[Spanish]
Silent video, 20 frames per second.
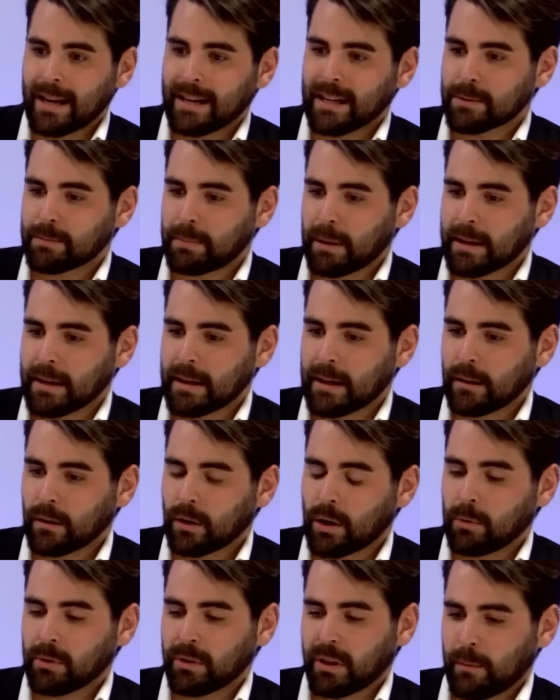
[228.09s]
España,
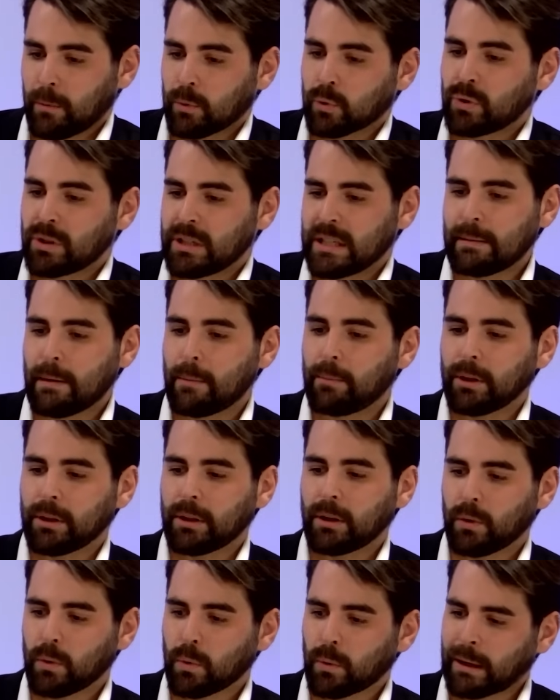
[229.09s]
como tenemos un sistema
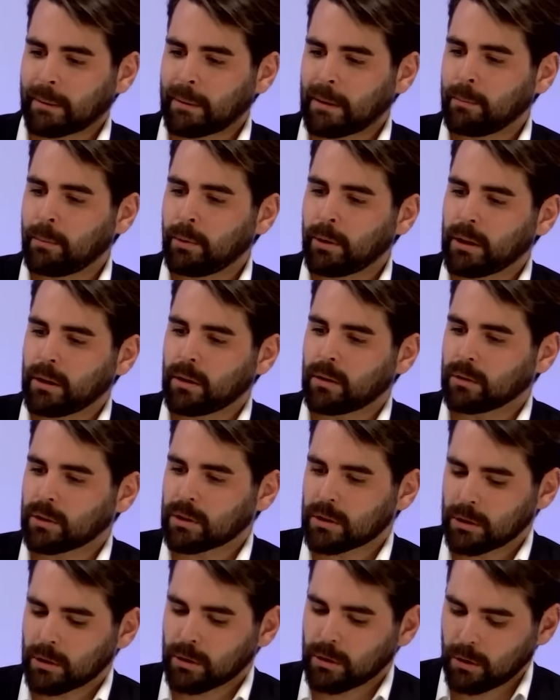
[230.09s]
político y un régimen político
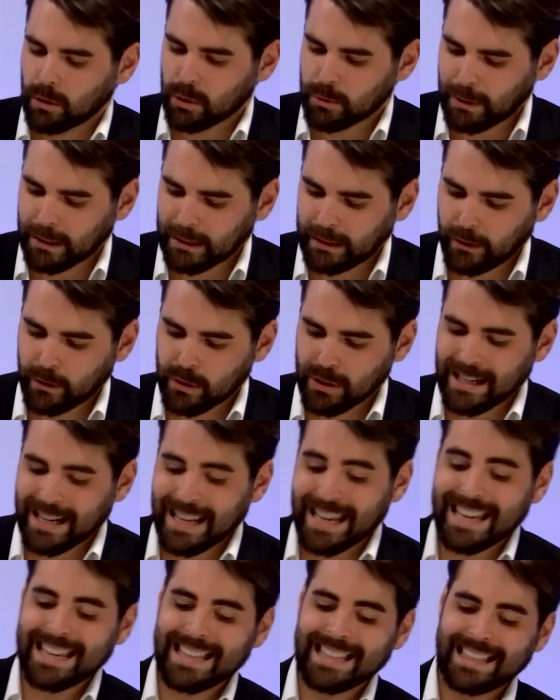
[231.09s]
donde los partidos están
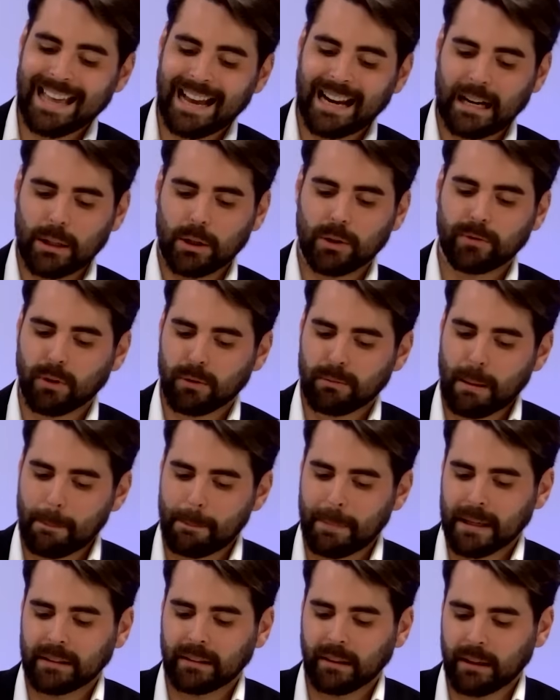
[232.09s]
integrados, forman
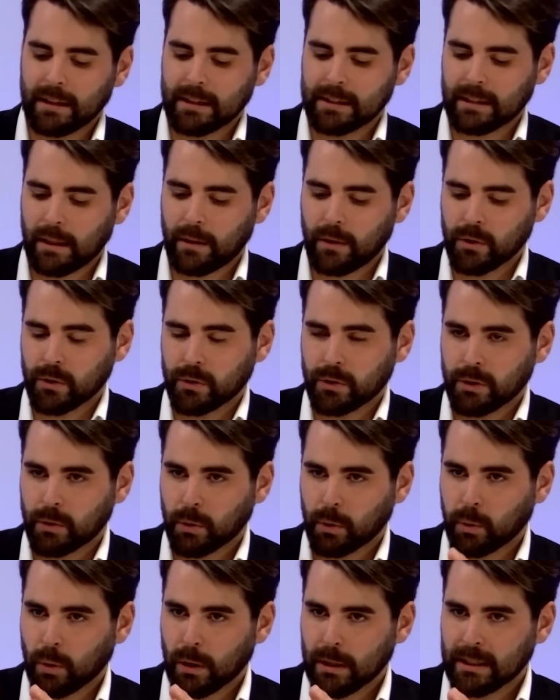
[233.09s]
parte del Estado y son
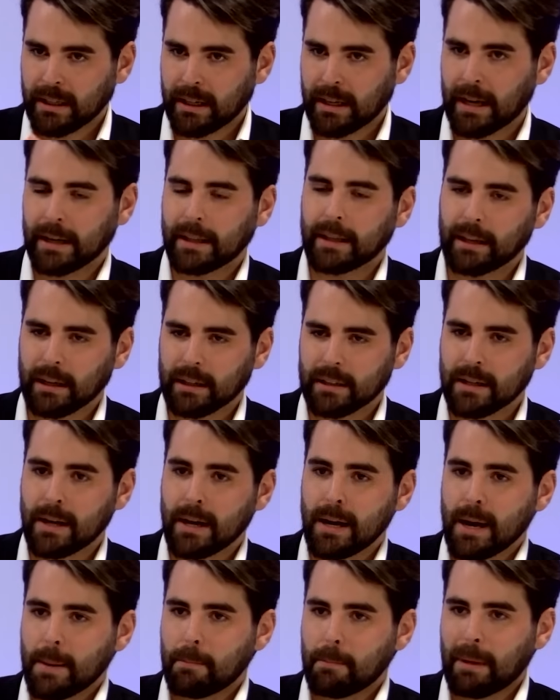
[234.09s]
estructuras jerárquicas
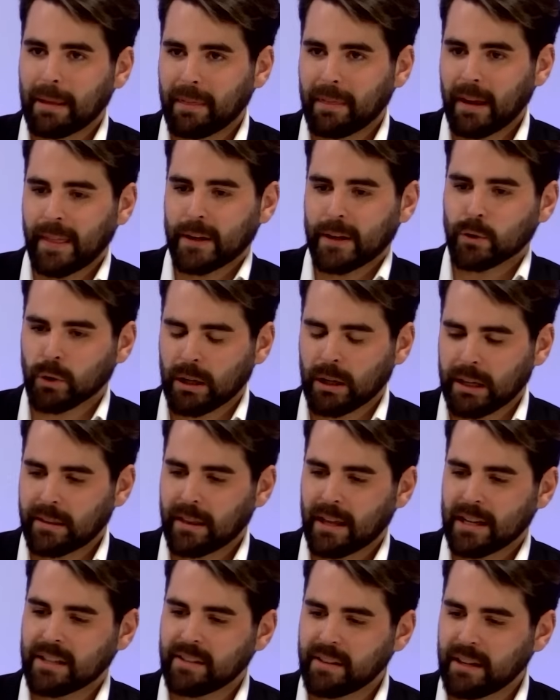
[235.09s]
mandadas,
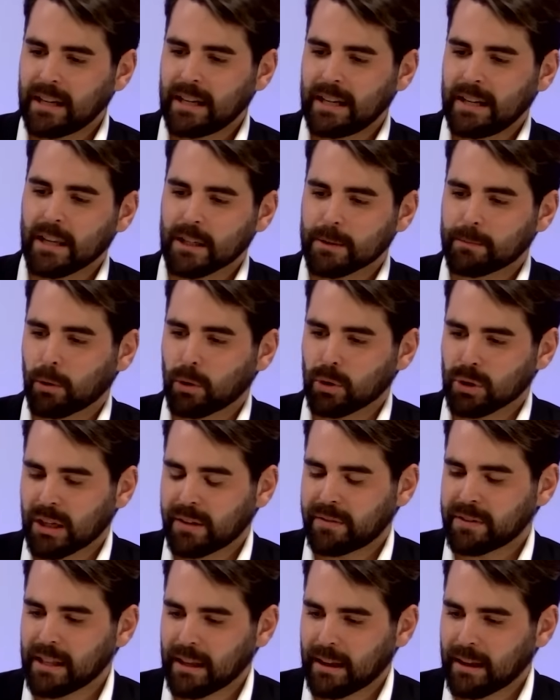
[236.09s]
organizadas y dirigidas por los
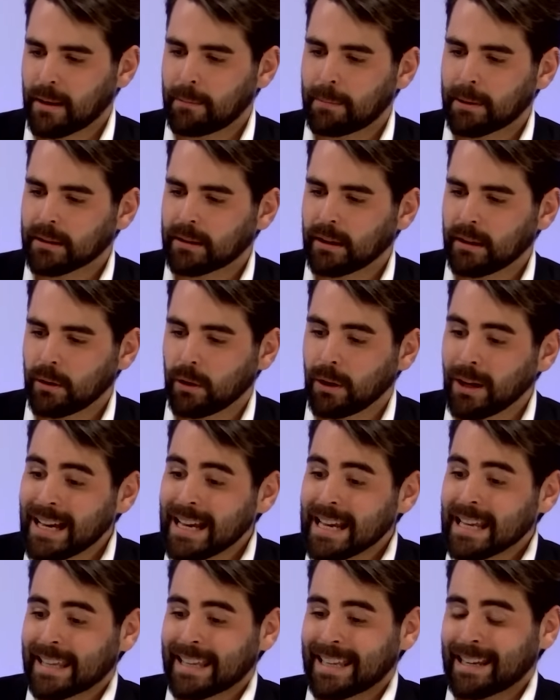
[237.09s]
jefes de cada partido,
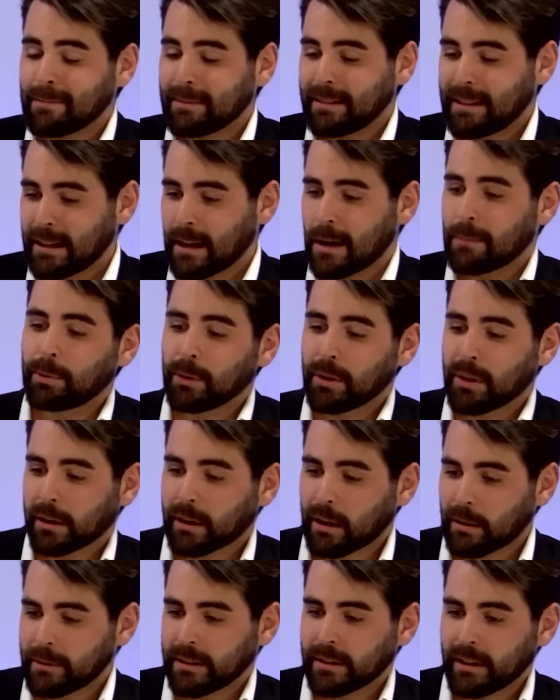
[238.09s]
quien tiene el poder
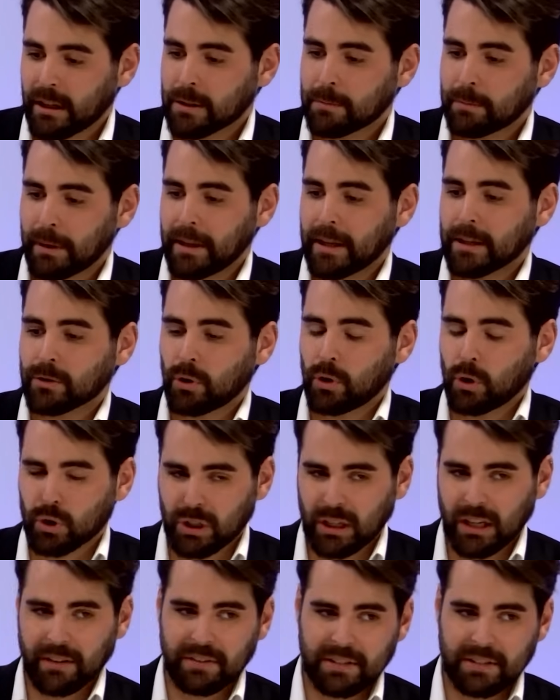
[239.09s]
realmente en España son los jefes